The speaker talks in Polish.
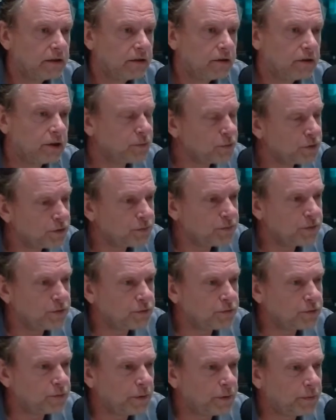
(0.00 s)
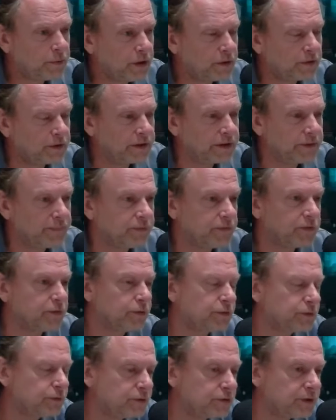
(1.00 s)
No i musi być uzupełniony. W
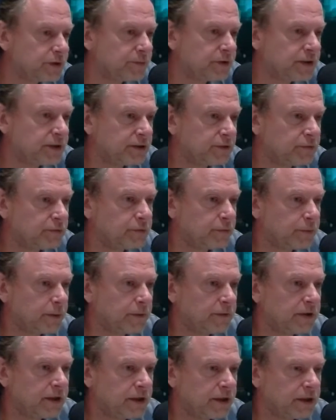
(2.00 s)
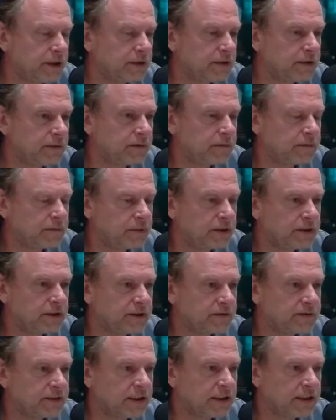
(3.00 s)
związku z tym, jeśli uzupełnienie y,
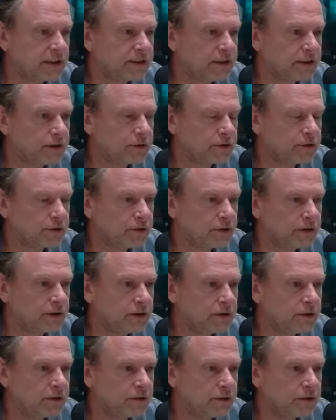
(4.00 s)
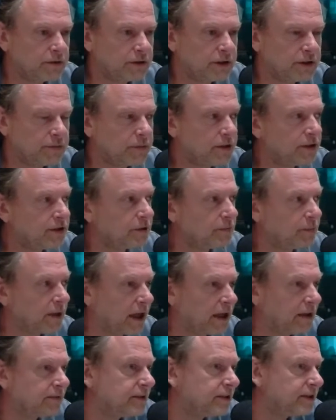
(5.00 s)
będzie w Stanach Zjednoczonych, no to gdzieś będzie
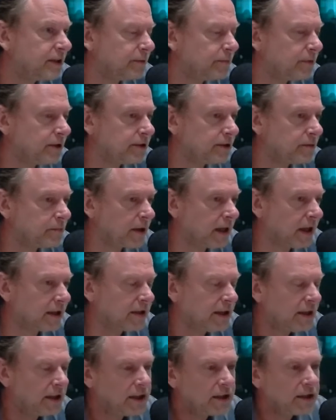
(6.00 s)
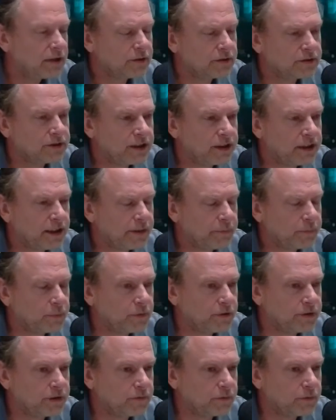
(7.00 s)
brak, więc jak będzie brak, to cena
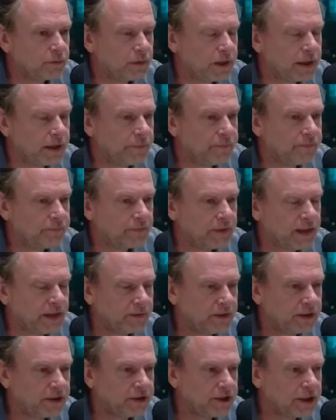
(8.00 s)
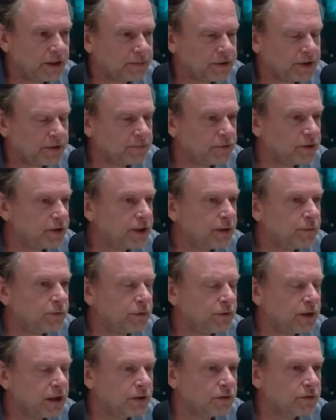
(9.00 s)
pójdzie w górę. Nawet dzisiaj przed przyjściem
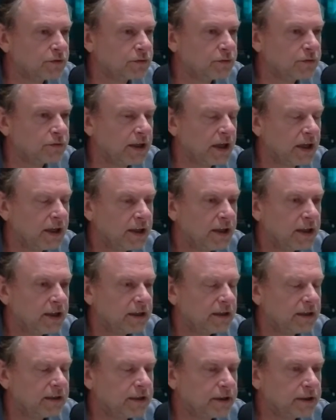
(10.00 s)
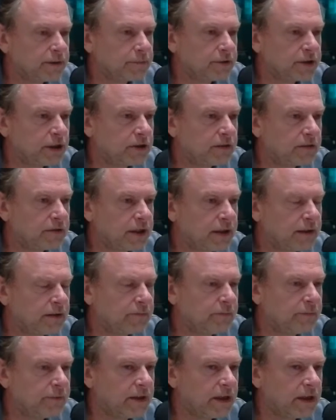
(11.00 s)
tutaj do studia y,
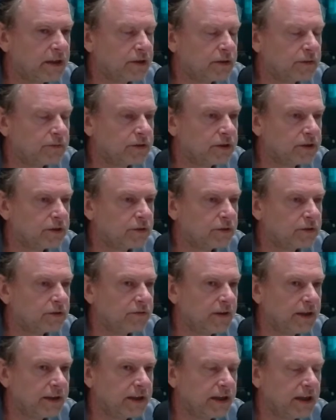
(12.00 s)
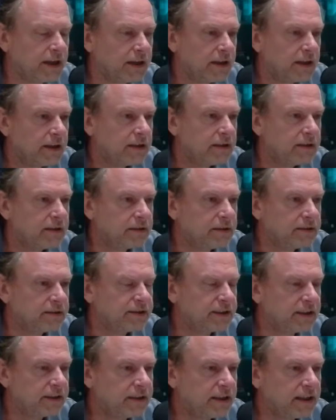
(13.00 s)
przeglądałem najnowsze notowania. Y,
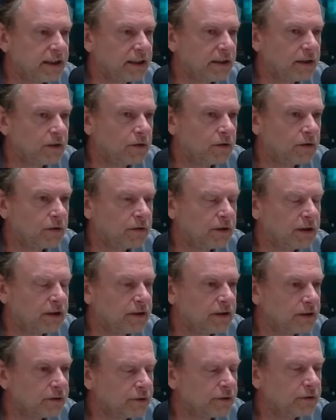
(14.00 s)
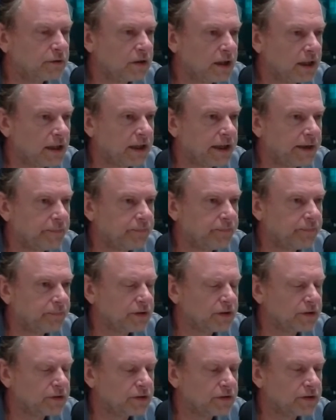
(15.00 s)
cena o jednego dolara
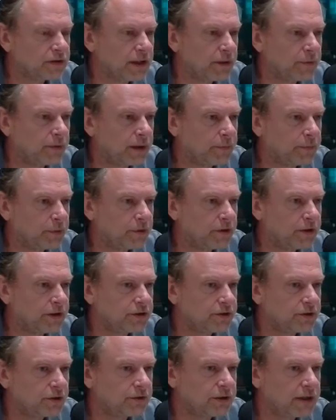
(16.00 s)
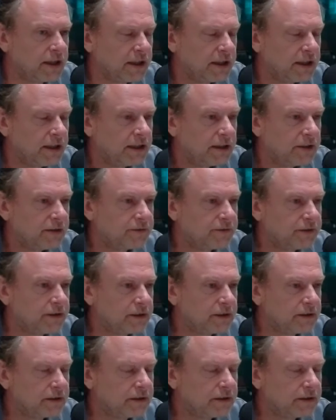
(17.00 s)
została podniesiona w
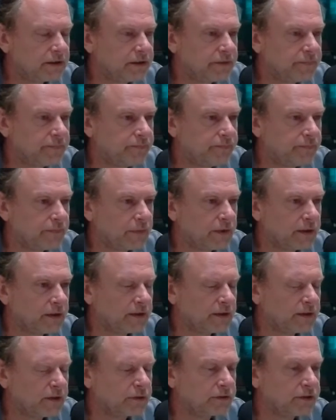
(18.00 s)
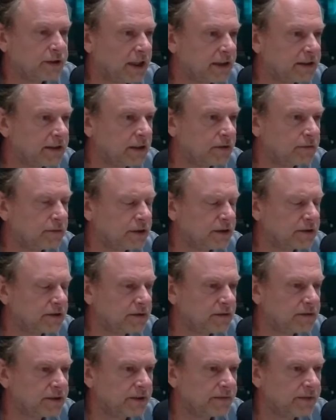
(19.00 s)
tych kontraktach, które
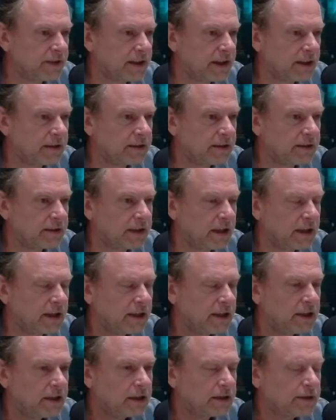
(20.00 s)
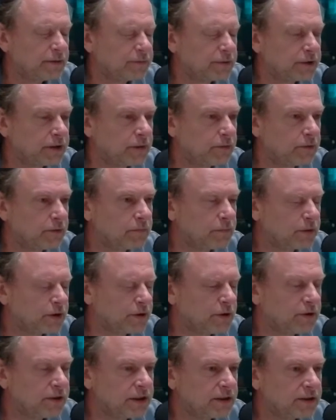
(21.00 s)
są zawierane na przełom
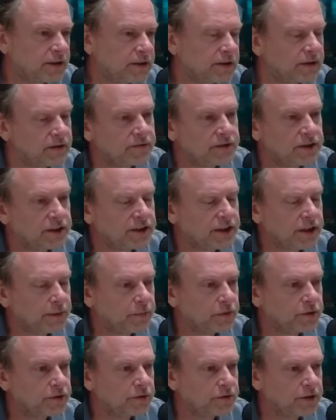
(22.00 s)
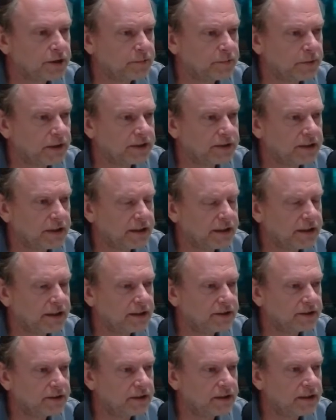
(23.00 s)
koniec września, początek
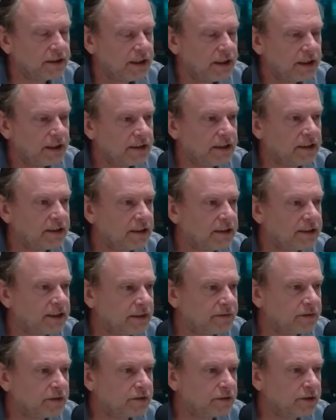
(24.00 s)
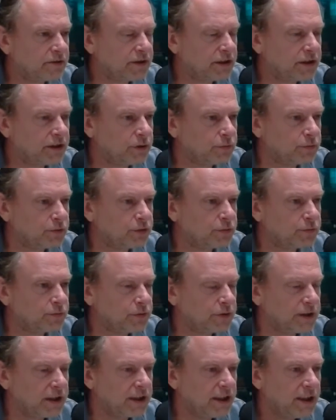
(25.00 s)
października, czyli tendencja wzrostowa się
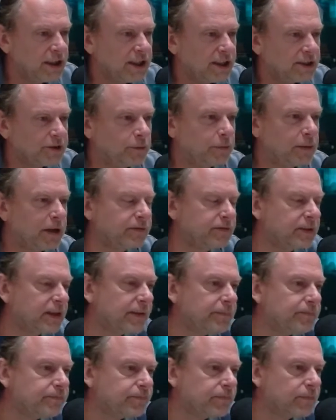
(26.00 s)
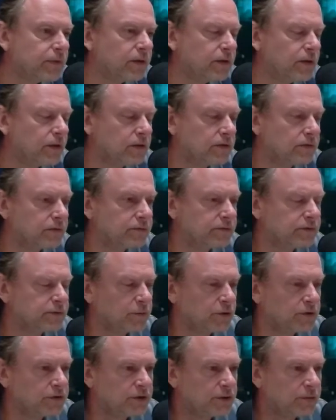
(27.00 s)
utrzymuje. Co prawda no,
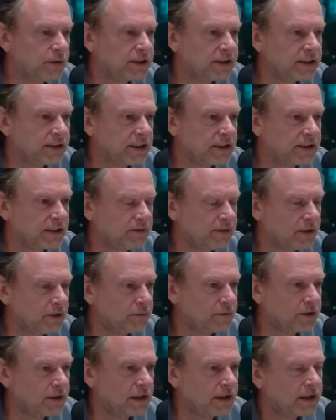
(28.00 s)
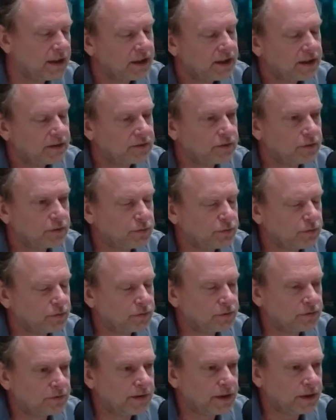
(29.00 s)
wzmocniła się nasza waluta w
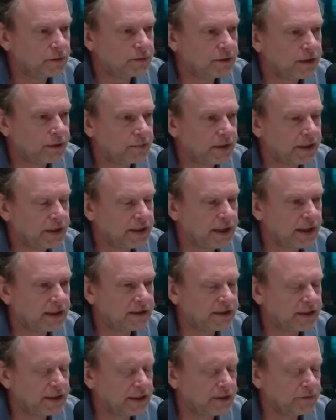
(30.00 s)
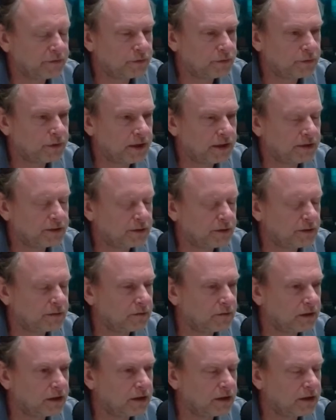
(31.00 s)
stosunku do waluty amerykańskiej, w której
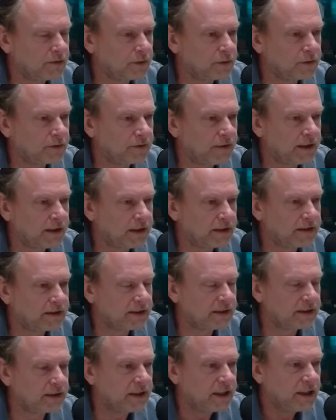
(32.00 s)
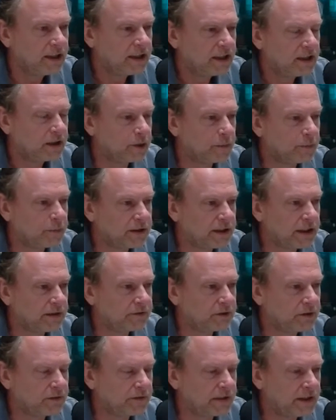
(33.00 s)
są e, kwotowane ceny ropy
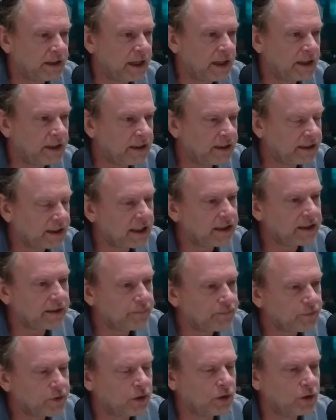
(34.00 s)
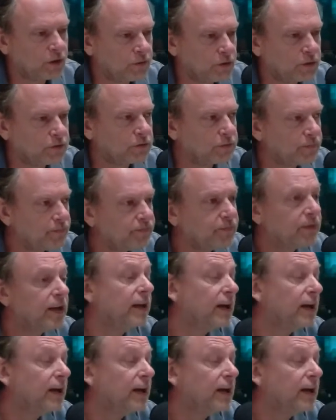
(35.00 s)
naftowej, ale i tak to, Nie pomogło.